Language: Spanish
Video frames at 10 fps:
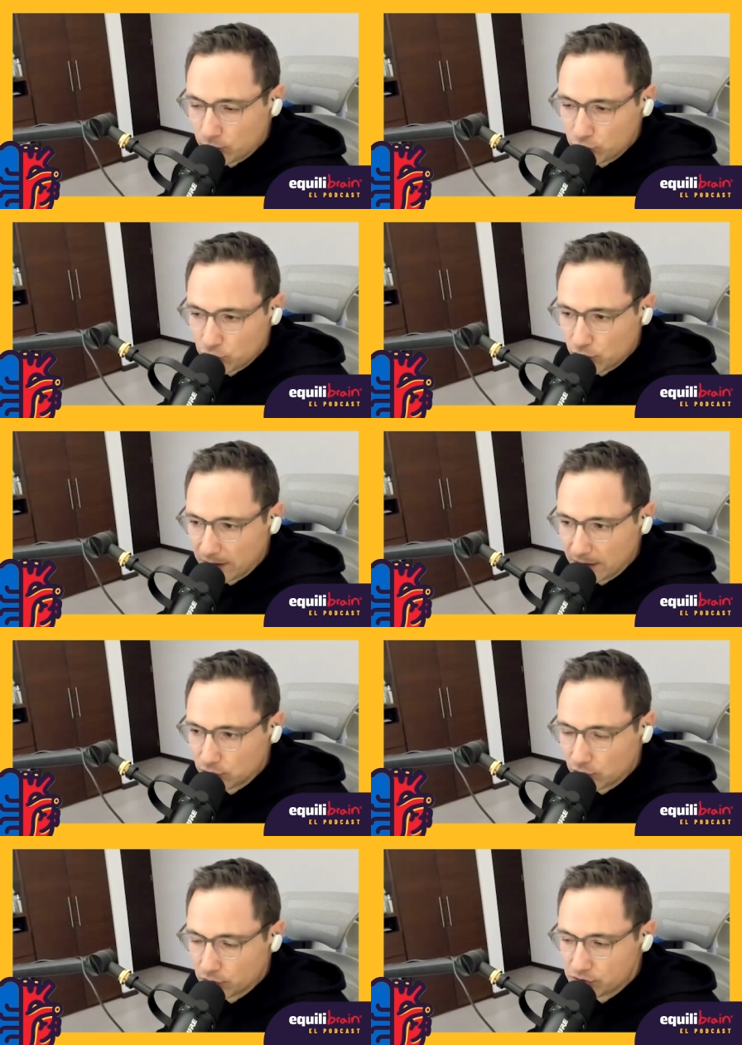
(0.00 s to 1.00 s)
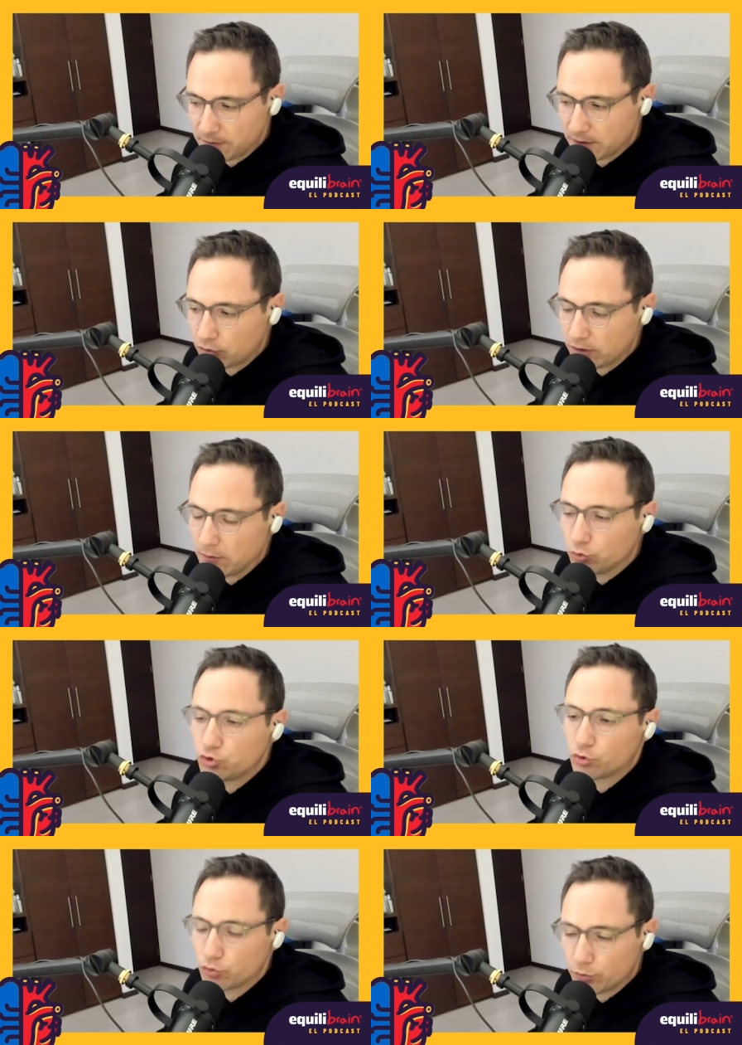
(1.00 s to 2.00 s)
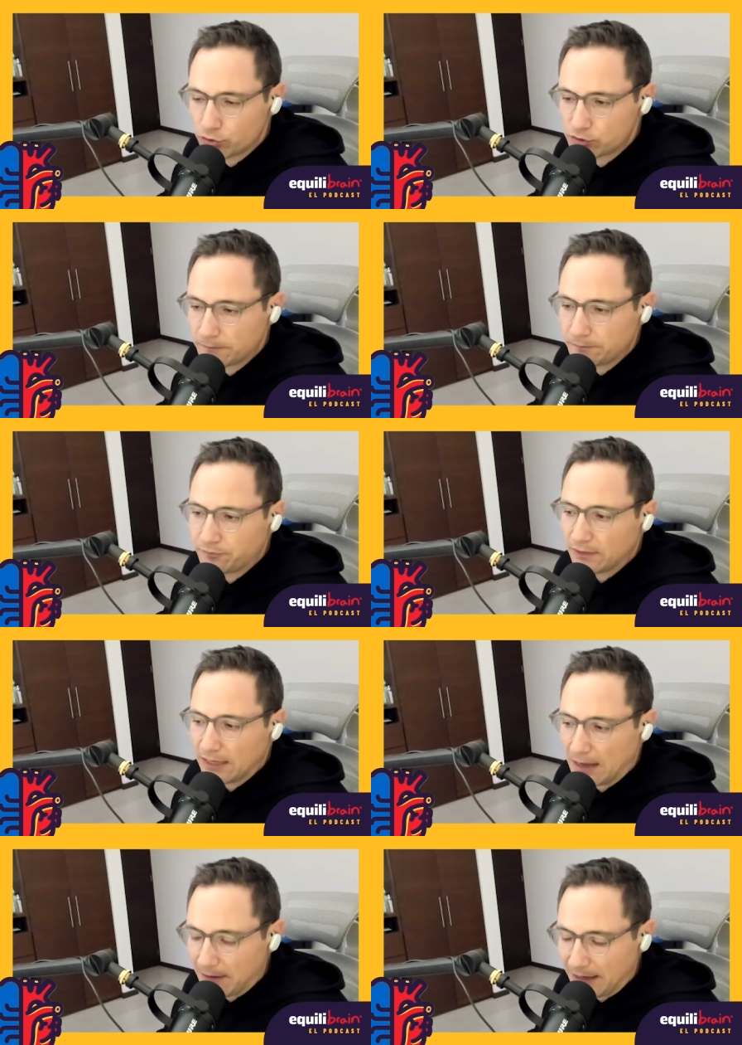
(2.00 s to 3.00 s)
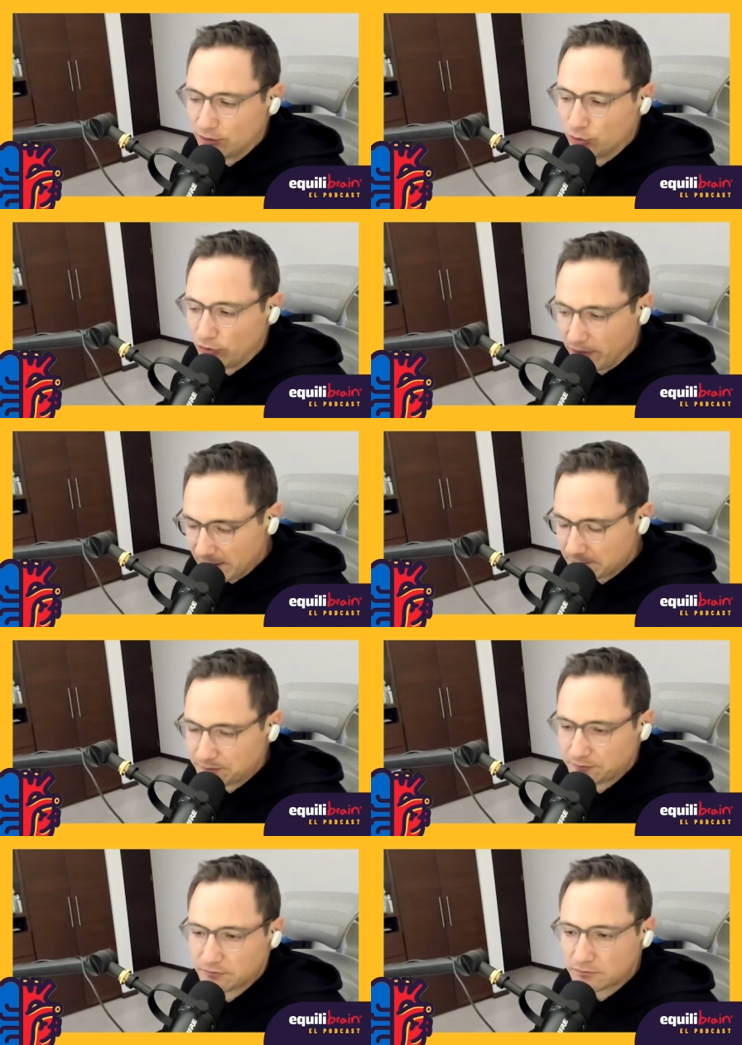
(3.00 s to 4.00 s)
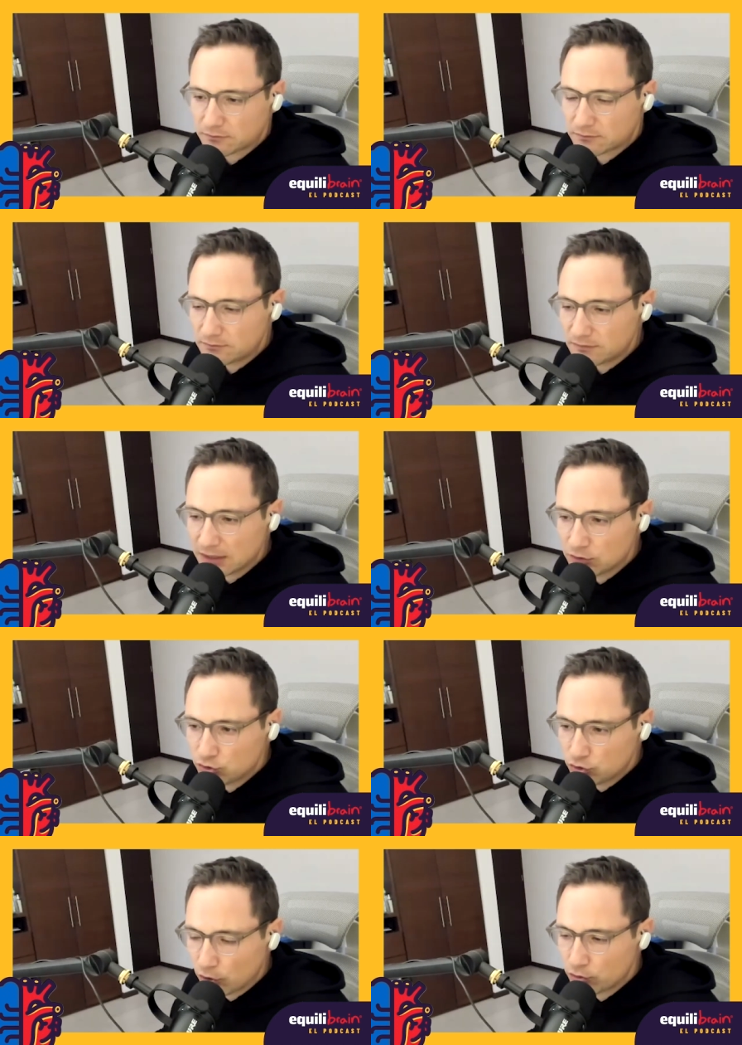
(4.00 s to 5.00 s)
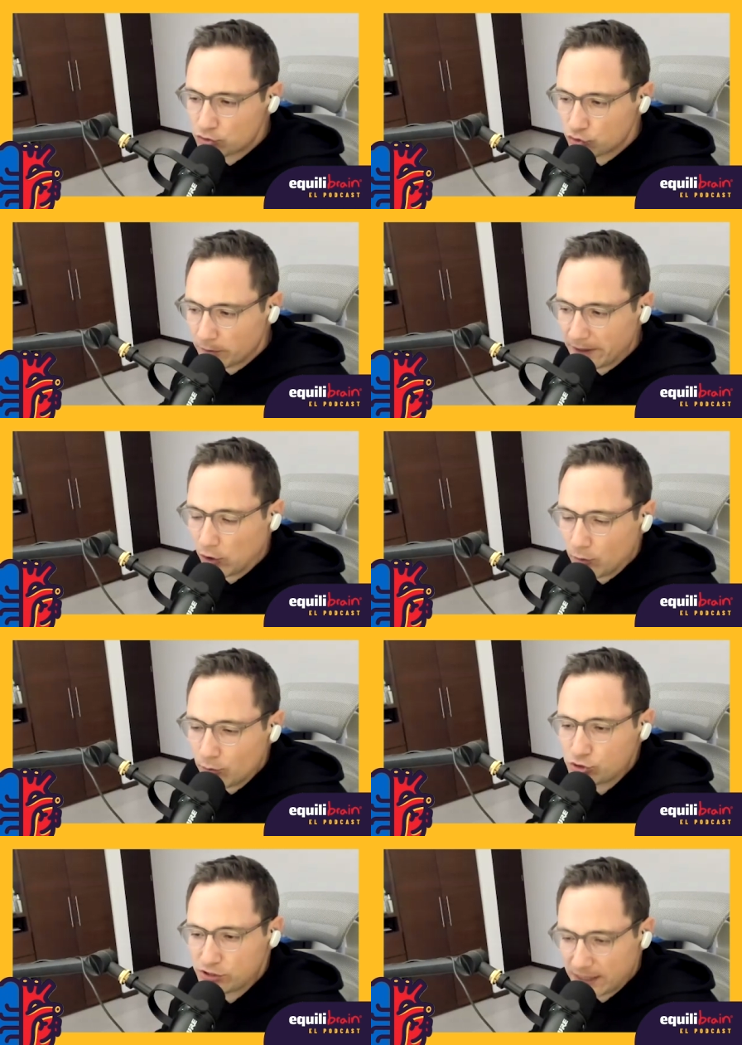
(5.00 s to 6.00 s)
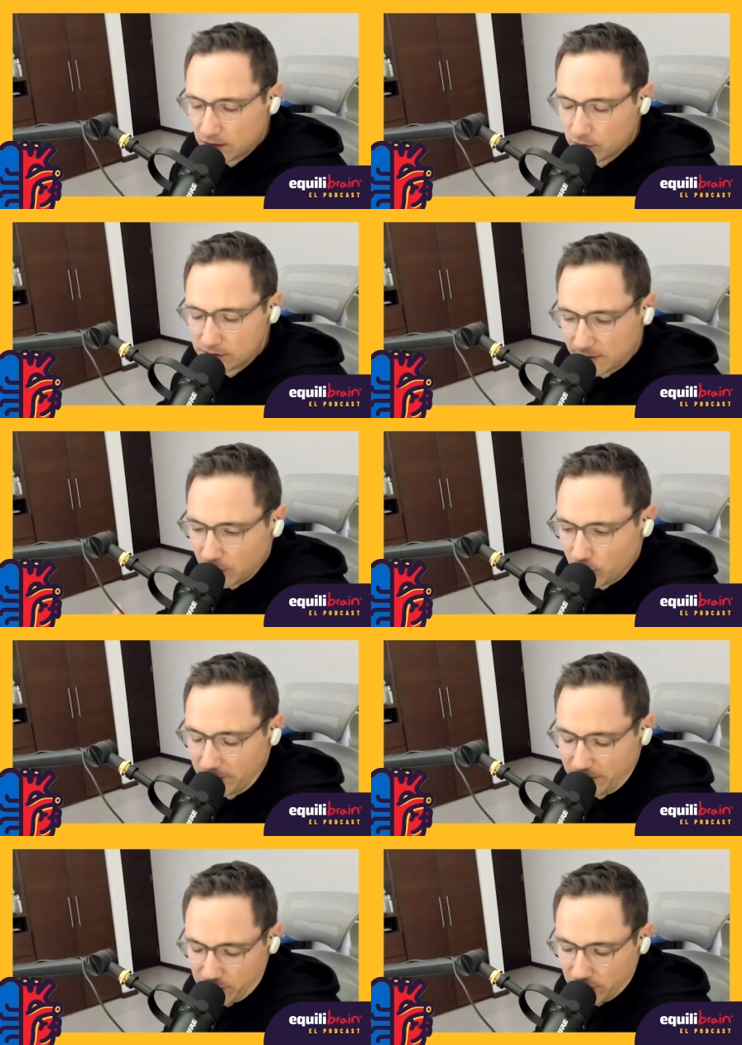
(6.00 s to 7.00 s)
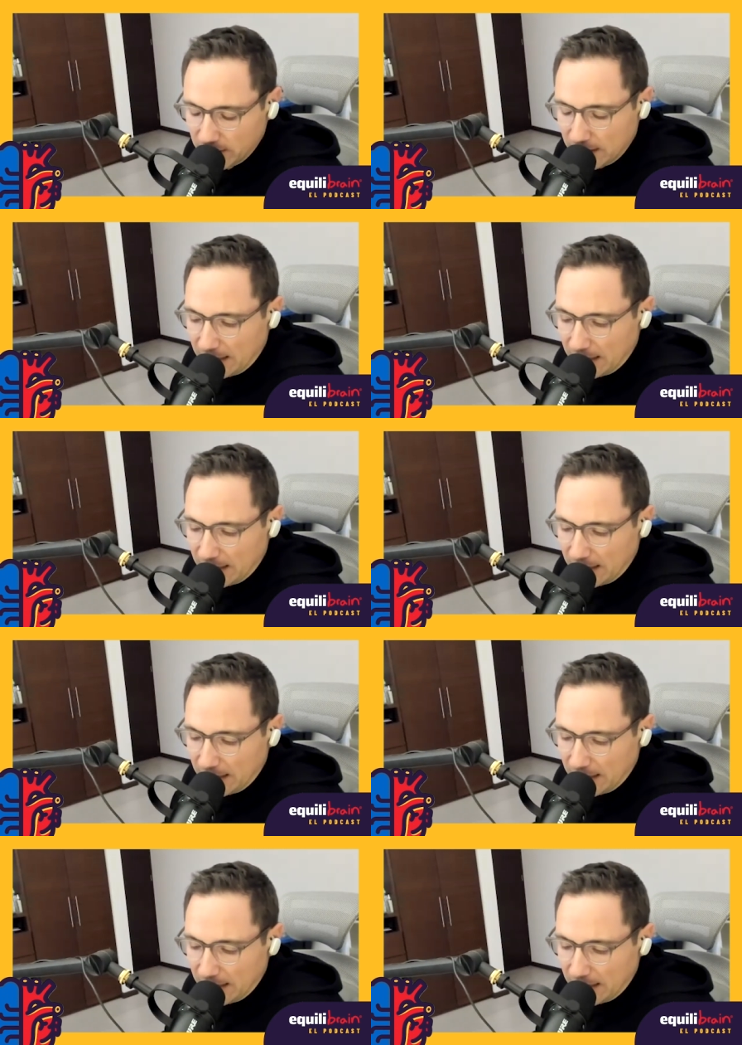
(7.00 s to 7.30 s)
mucho con el autoconocimiento y en muchos rubros, hablando de todo sobre cómo ser nuestra mejor versión.